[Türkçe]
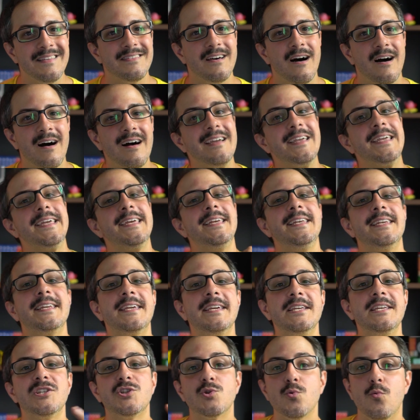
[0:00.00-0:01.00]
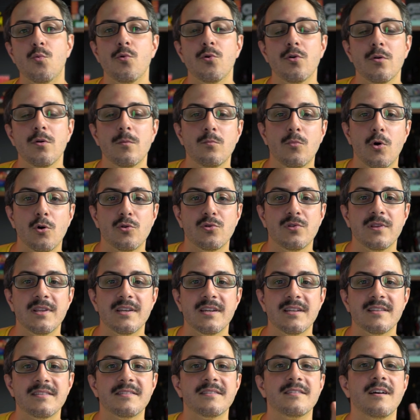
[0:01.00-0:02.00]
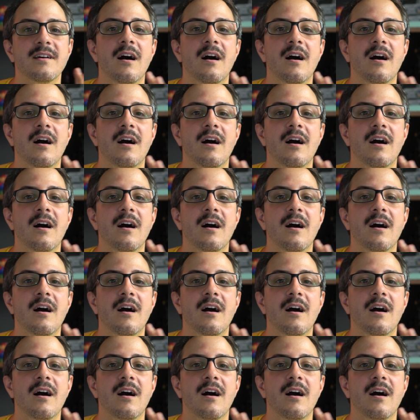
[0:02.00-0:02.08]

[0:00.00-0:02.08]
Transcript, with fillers: Daha ilginç oyun modları,